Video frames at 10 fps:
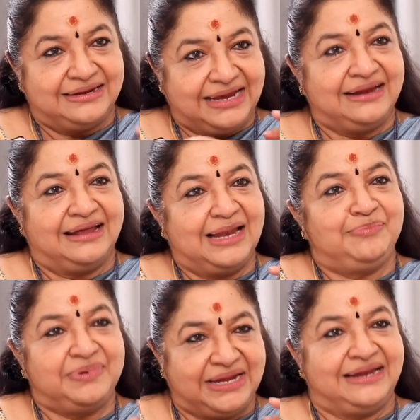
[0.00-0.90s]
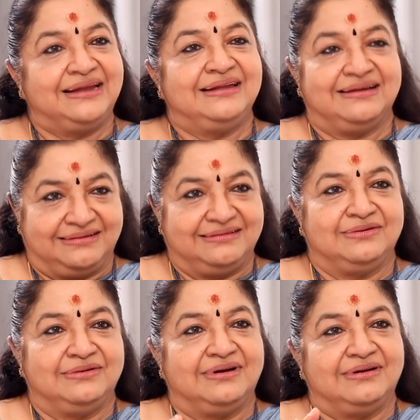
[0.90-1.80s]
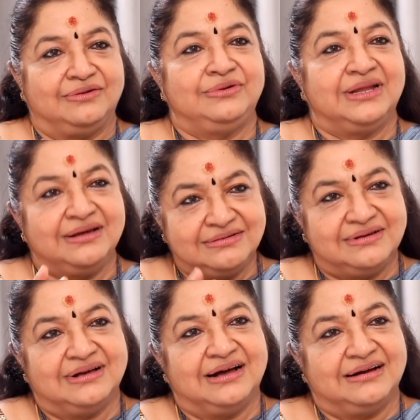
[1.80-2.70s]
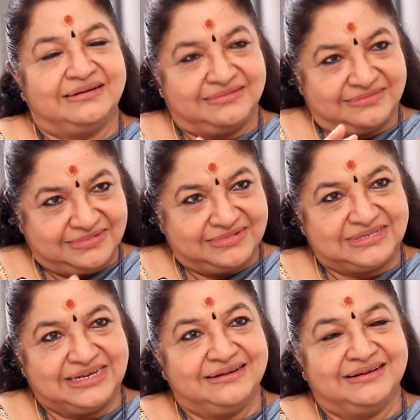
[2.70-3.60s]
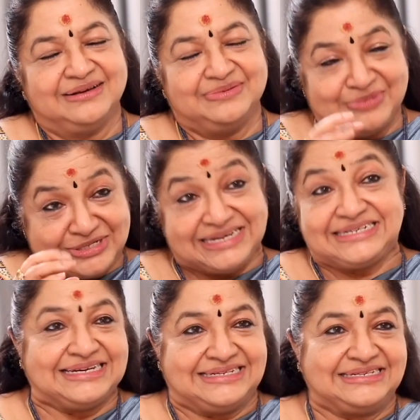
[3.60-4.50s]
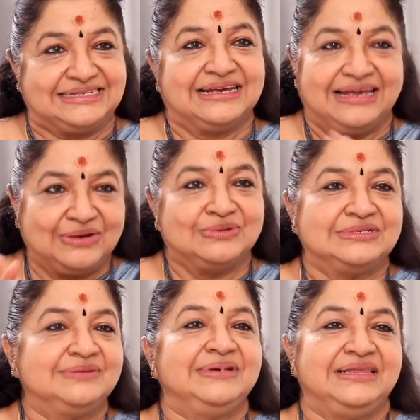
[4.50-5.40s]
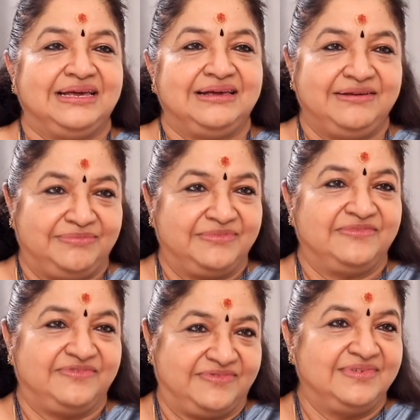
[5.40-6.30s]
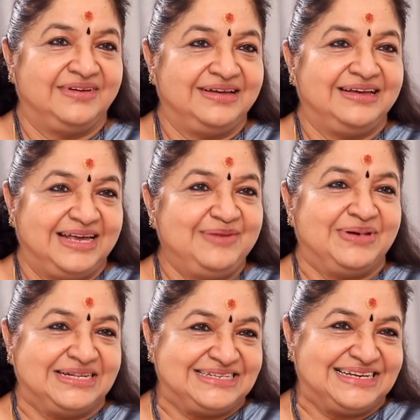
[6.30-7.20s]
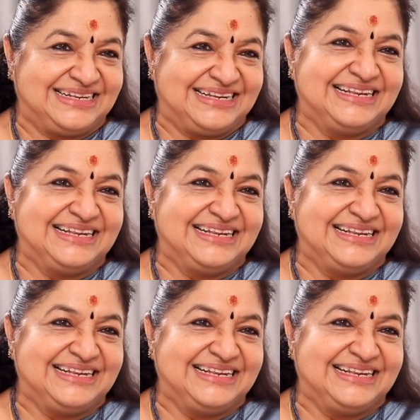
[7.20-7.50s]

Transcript: నీ హెల్ప్ నీడెడ్ ఉన్న సింగ్ మ్యూసిషియన్స్ hmm. కోసం ఇది ఈ పెన్షన్